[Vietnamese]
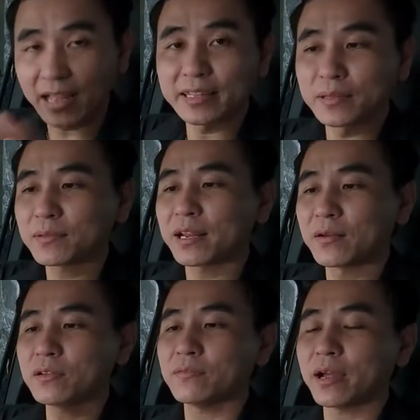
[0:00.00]
thì chúng ta nên
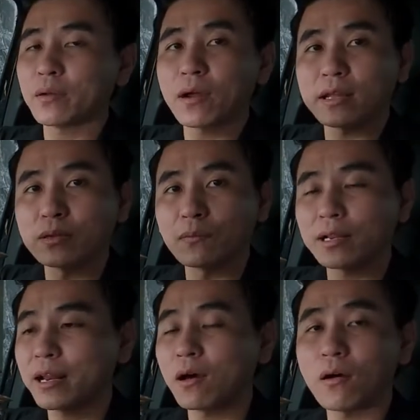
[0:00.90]
đốt như vậy hoặc là dùng
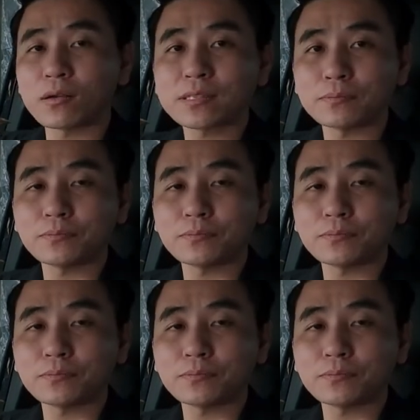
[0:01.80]
cái lò xăm